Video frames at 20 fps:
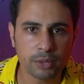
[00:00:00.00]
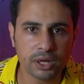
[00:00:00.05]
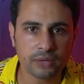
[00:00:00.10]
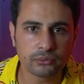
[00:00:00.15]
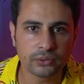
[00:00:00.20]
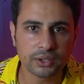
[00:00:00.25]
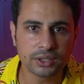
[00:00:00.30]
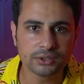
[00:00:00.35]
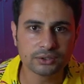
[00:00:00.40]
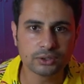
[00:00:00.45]
ماي
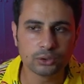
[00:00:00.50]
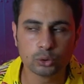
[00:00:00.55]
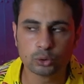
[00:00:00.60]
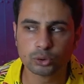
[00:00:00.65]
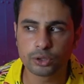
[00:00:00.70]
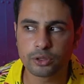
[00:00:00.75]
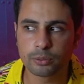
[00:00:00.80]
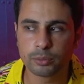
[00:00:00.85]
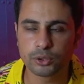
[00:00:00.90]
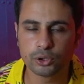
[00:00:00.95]
فريند اللي
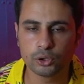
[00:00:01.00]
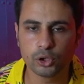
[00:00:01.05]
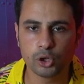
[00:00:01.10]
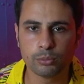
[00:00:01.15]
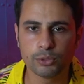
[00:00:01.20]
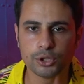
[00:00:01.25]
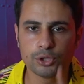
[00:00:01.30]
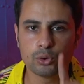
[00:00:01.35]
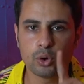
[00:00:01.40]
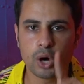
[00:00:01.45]
تثبت
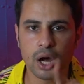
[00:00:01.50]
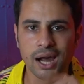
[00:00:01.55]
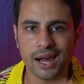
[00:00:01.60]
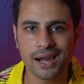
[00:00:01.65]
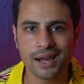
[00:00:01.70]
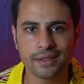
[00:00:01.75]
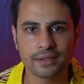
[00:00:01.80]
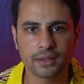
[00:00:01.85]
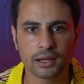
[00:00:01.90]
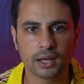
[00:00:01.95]
لهم إنه
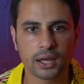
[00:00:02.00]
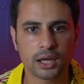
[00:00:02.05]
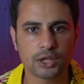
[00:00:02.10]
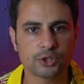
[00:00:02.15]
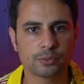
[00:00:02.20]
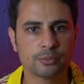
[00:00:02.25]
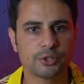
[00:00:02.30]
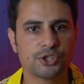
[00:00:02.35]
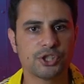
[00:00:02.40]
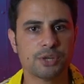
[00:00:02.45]
هذا
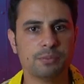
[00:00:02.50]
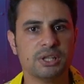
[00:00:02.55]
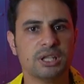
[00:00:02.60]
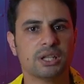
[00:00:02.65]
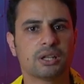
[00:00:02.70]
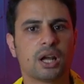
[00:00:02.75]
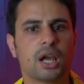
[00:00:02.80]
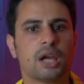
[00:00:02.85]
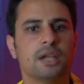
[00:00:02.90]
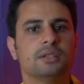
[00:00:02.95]
الخشم
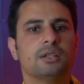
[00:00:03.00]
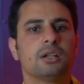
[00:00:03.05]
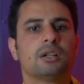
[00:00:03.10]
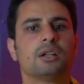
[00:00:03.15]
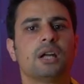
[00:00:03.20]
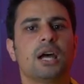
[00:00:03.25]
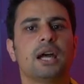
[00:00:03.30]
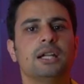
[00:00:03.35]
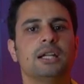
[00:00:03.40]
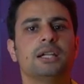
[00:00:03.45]
الجميل راح
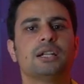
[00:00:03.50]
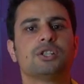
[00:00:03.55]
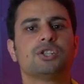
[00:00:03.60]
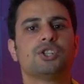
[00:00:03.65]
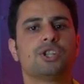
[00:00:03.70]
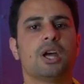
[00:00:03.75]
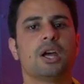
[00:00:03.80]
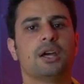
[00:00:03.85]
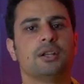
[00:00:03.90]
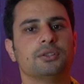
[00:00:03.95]
يدر عليك
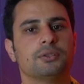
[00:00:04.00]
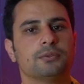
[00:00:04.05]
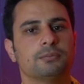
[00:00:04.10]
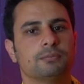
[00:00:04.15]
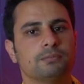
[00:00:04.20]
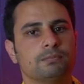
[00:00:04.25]
الشهد